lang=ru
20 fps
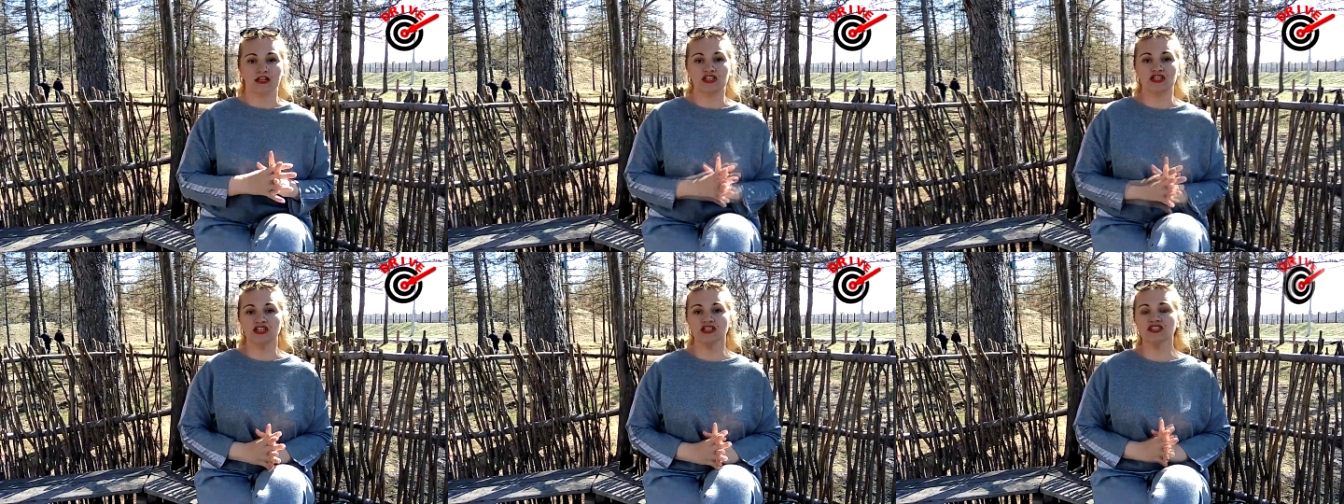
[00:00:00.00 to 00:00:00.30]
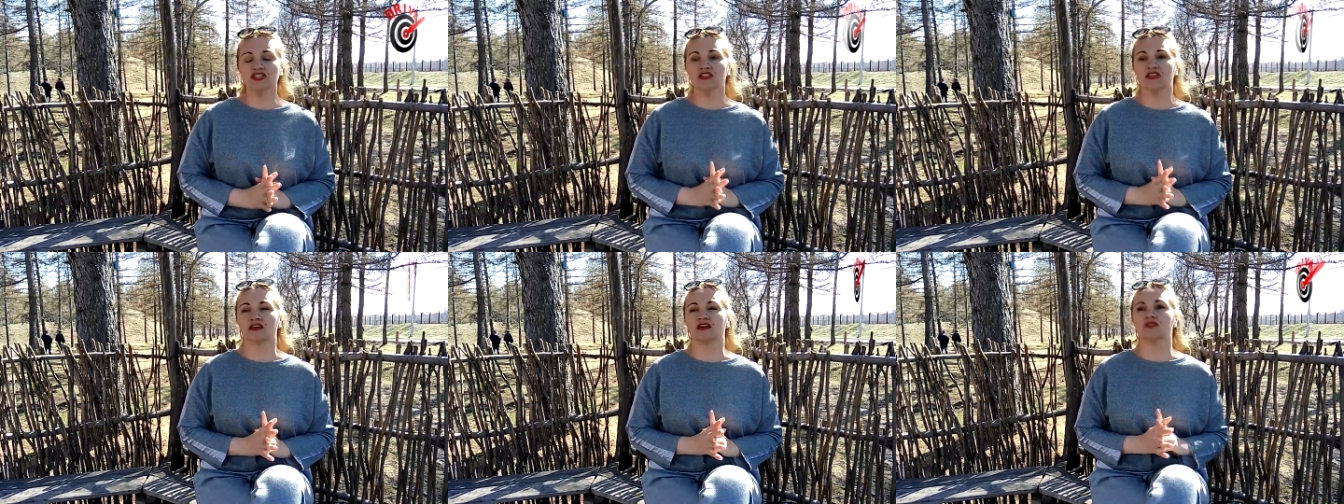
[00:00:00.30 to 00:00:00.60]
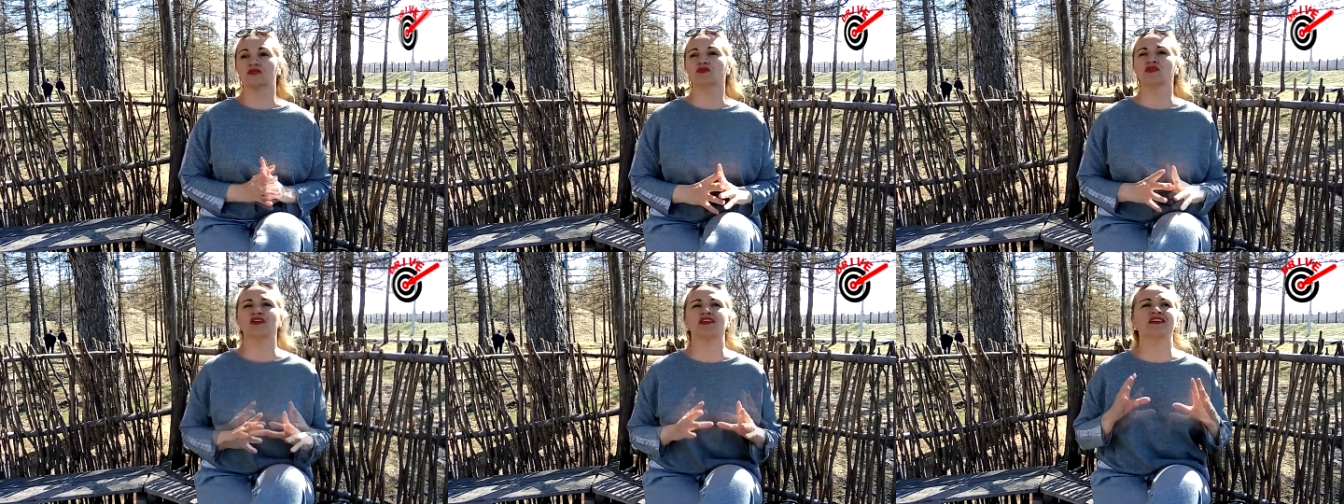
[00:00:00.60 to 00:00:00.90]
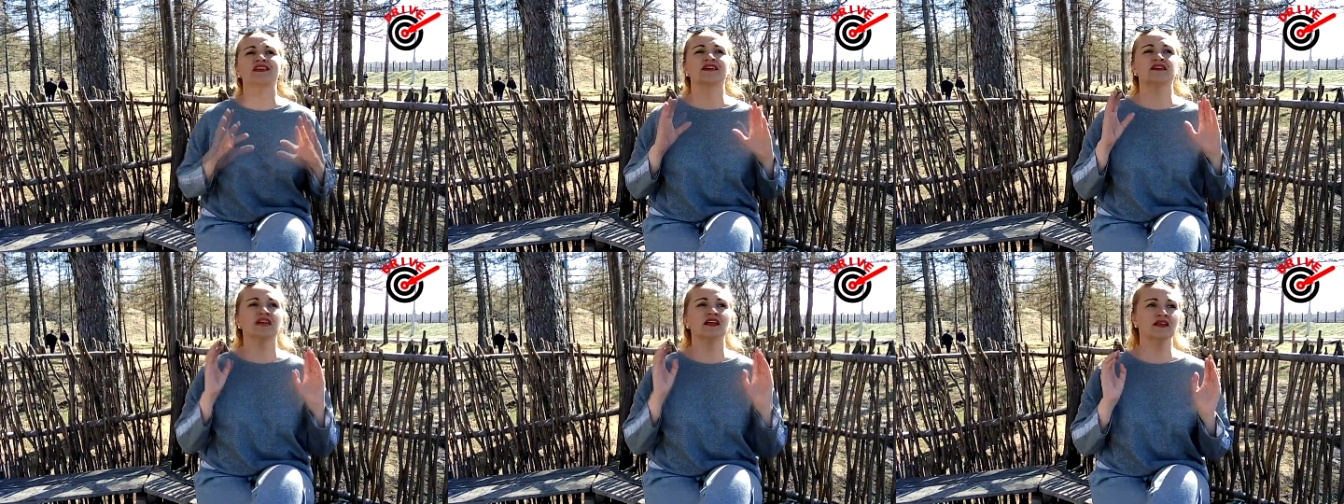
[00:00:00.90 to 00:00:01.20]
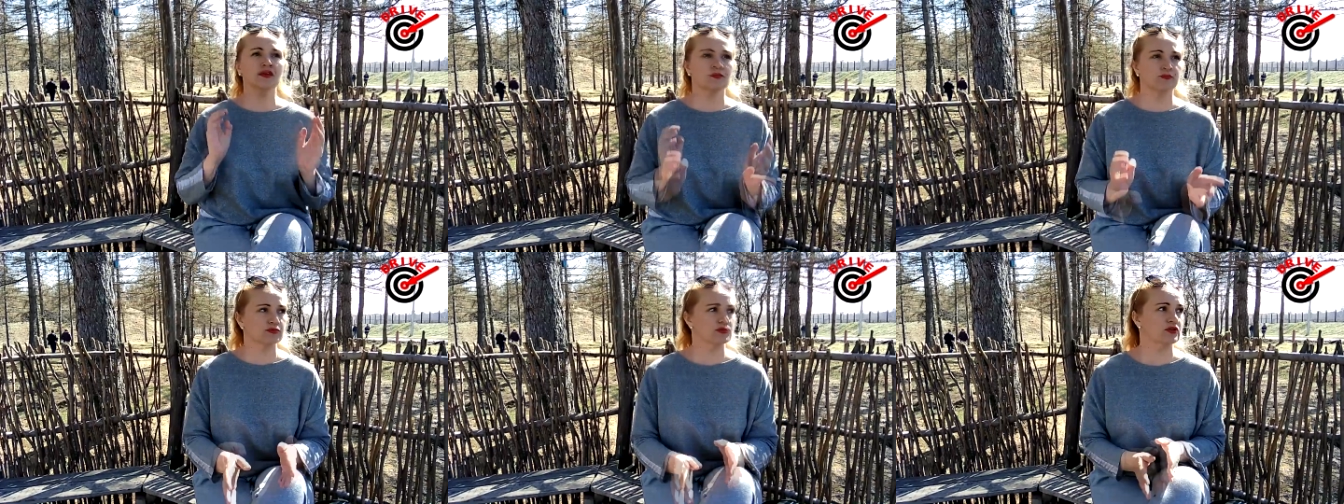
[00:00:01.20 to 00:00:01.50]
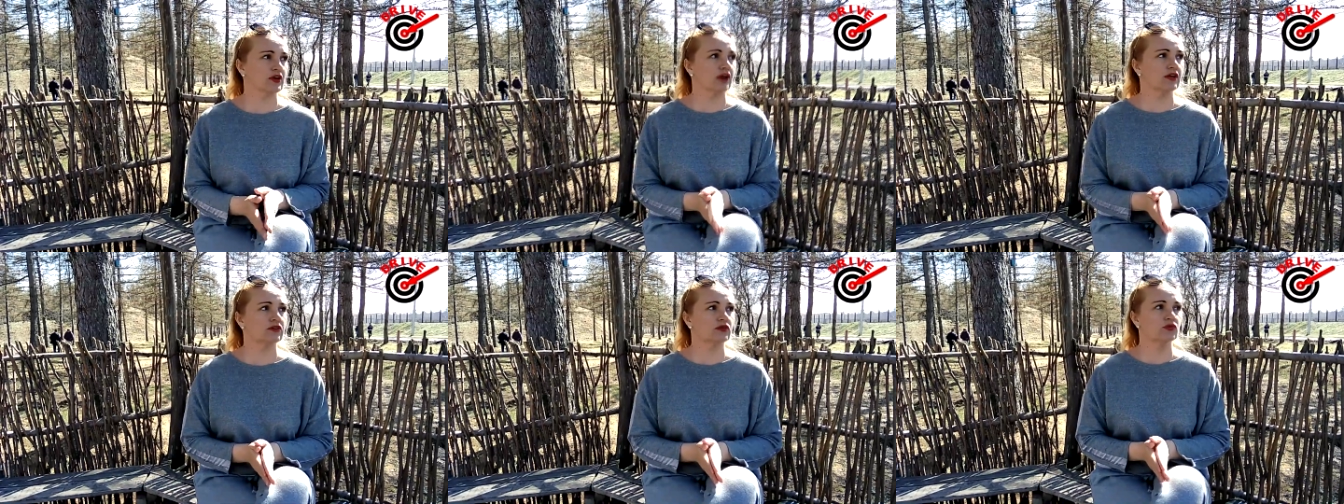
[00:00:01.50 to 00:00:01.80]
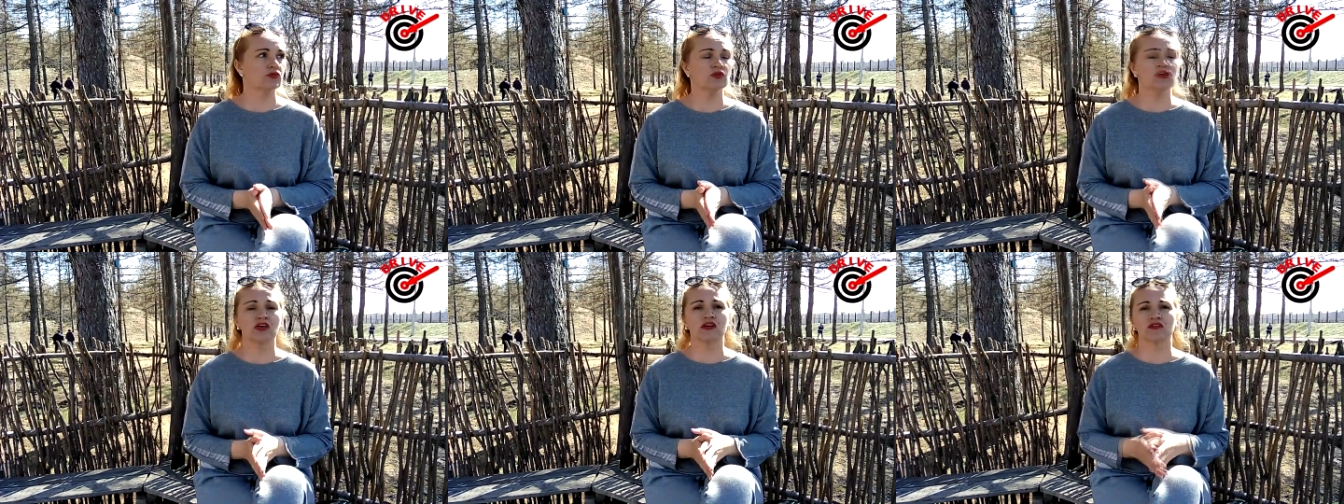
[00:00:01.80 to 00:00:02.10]
Женщина, которая никогда не
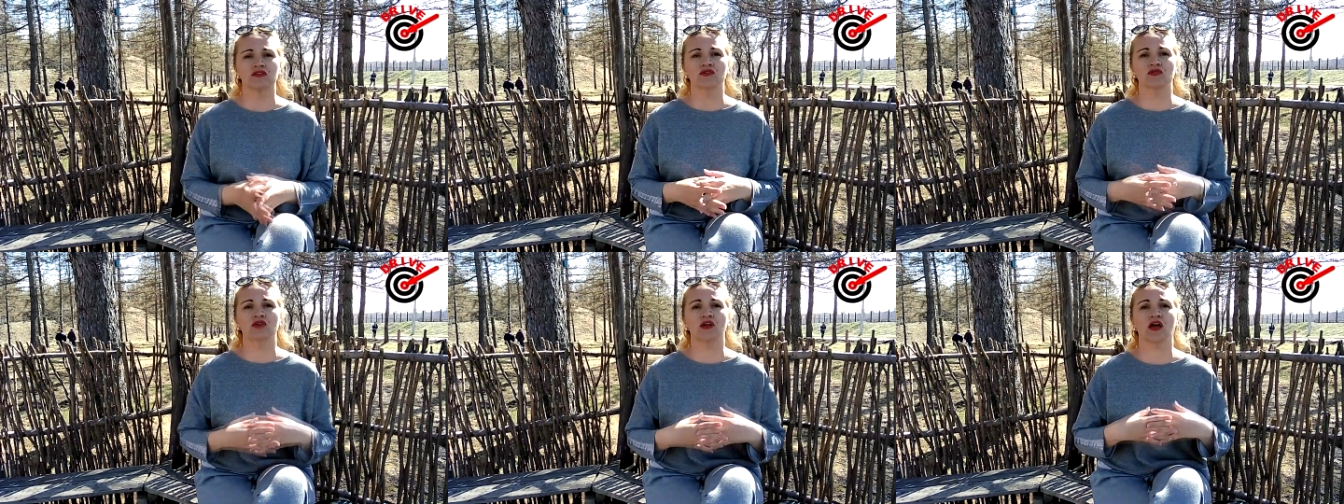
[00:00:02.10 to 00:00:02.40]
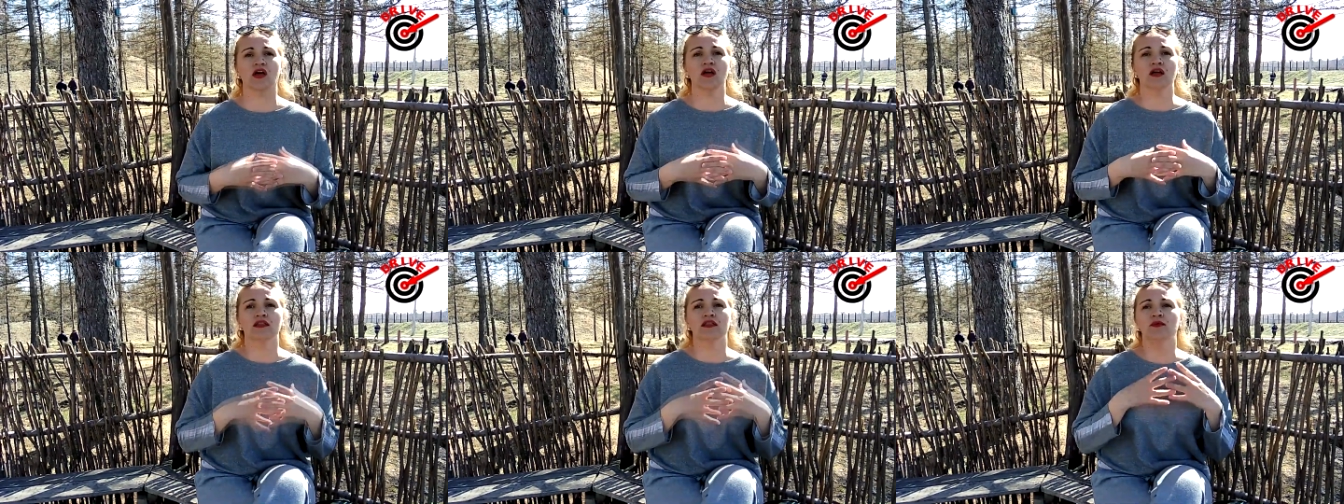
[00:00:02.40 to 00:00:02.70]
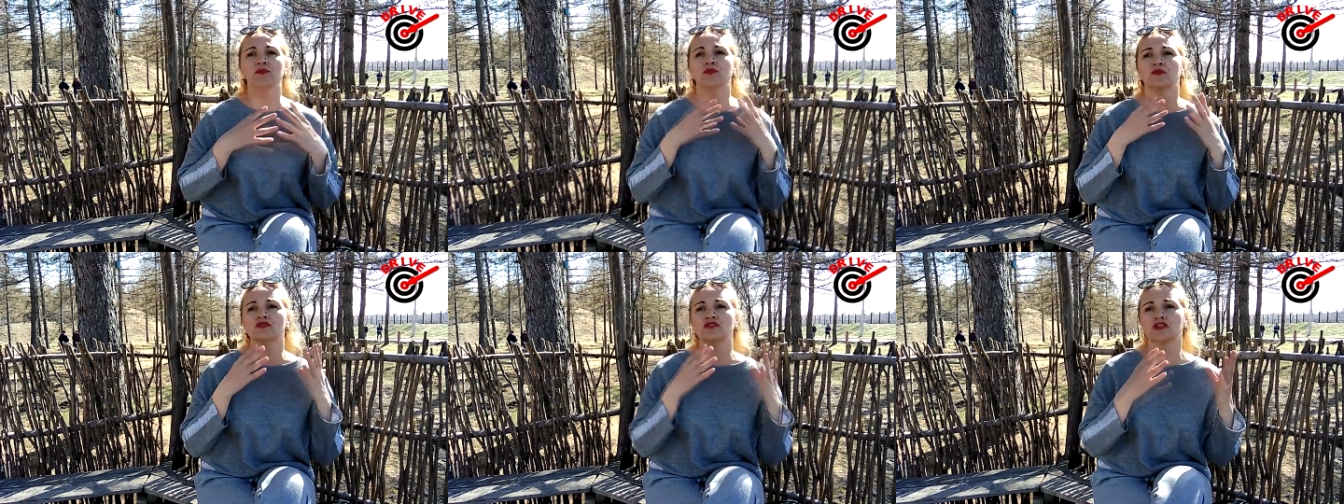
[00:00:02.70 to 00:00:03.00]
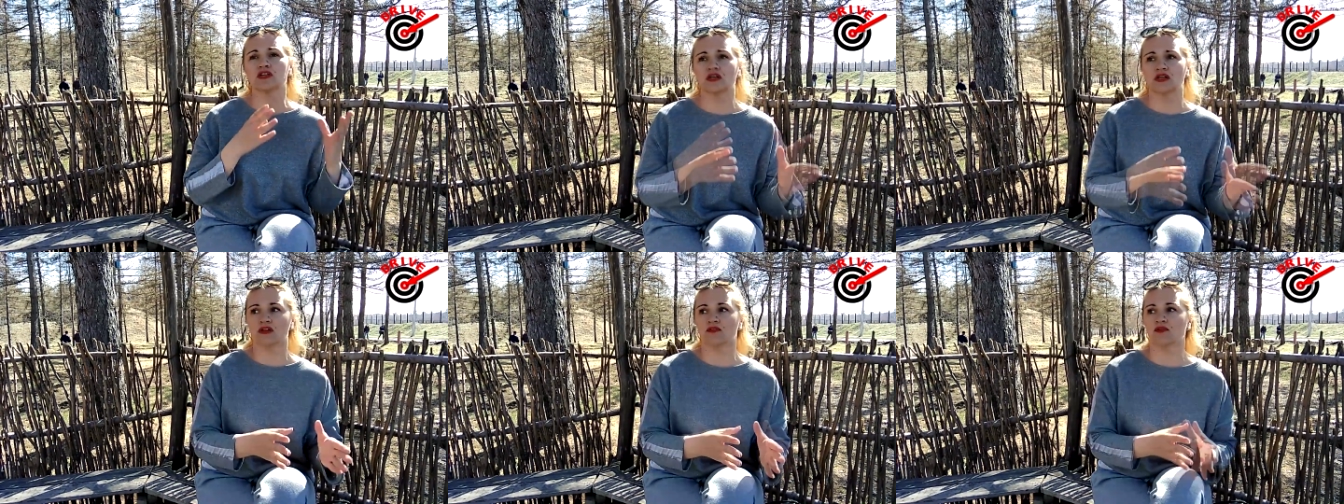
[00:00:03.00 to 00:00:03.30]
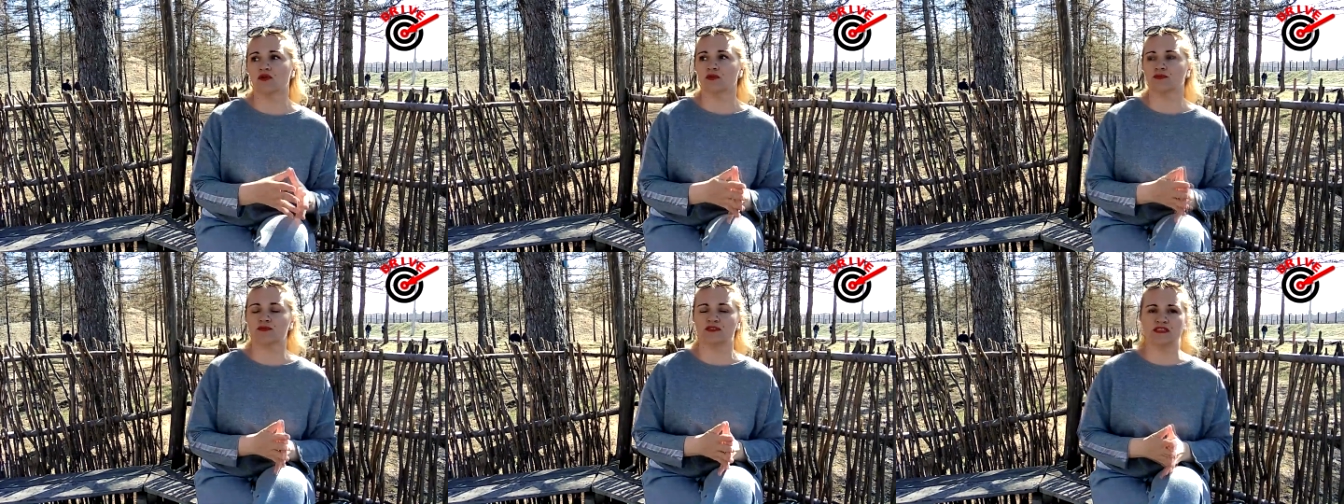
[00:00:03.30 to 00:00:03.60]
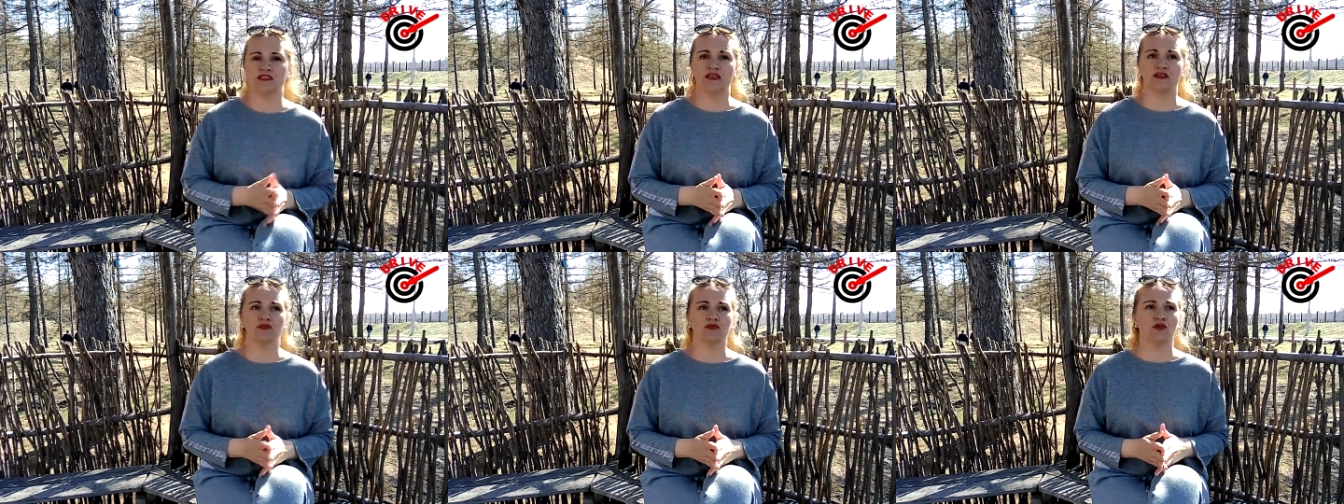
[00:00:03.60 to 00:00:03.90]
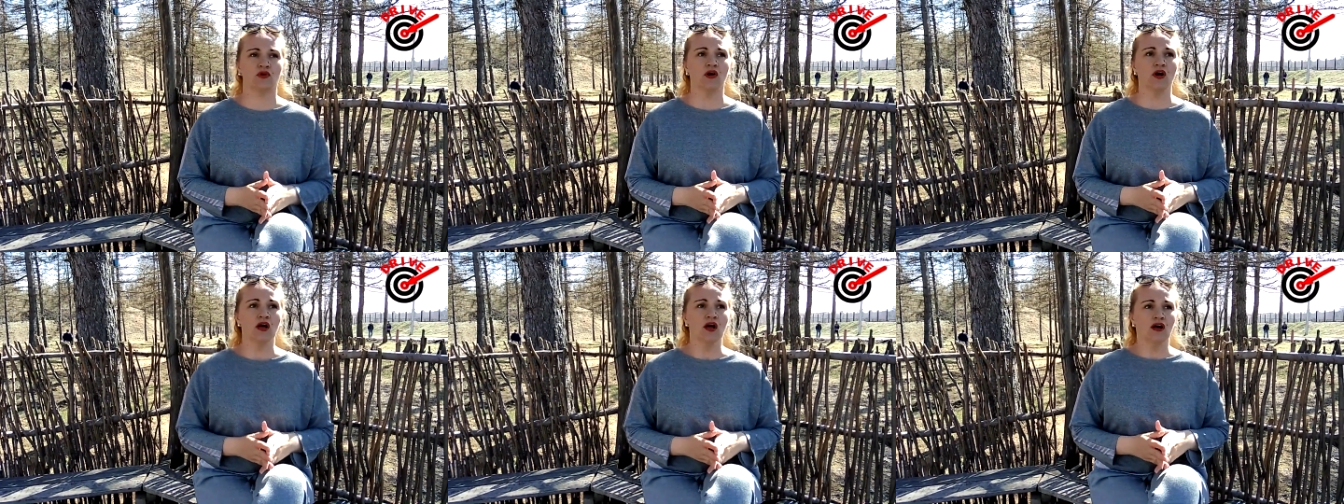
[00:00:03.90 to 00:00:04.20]
опускает руки, которая не бьется головой об
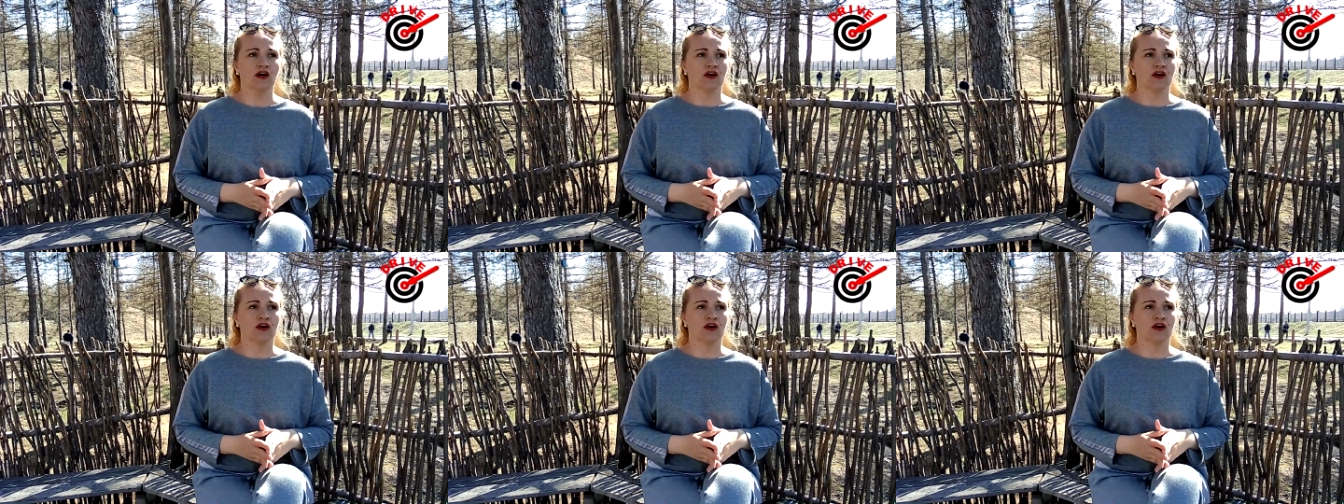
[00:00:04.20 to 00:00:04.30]
стенку,